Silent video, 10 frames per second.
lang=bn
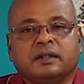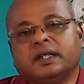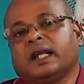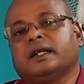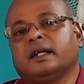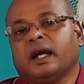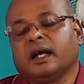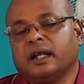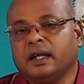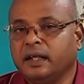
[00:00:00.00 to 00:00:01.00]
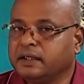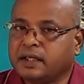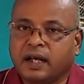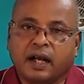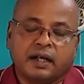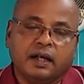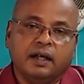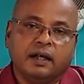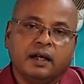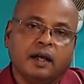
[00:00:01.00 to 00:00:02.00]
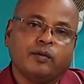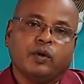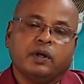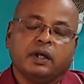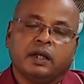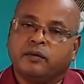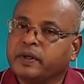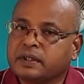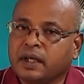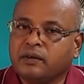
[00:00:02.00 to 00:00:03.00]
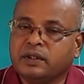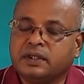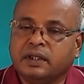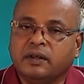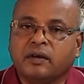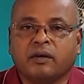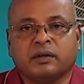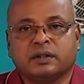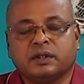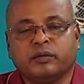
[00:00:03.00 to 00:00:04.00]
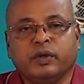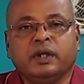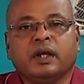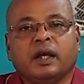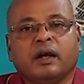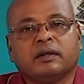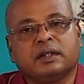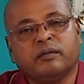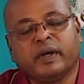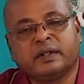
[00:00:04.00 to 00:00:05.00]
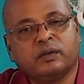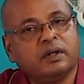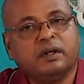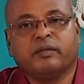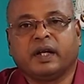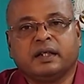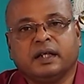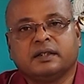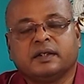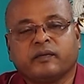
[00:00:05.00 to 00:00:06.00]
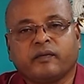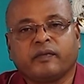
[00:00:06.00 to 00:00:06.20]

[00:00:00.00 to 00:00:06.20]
যার কিনা লেজটা কাটা এবং ইনফেকশন হয়েছে অনেক সময় এবং সেই মাছগুলোকে মারা যাচ্ছে